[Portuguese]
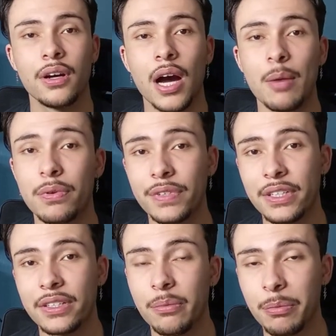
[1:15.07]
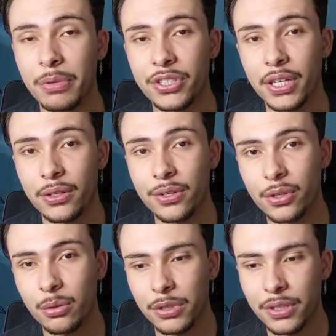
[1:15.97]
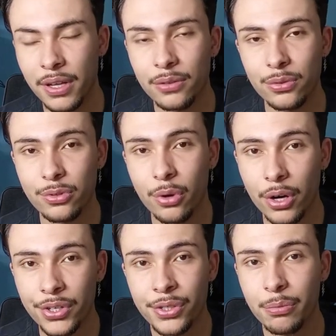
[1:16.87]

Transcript: Aproveita também para checar nossa comunidade no Discord,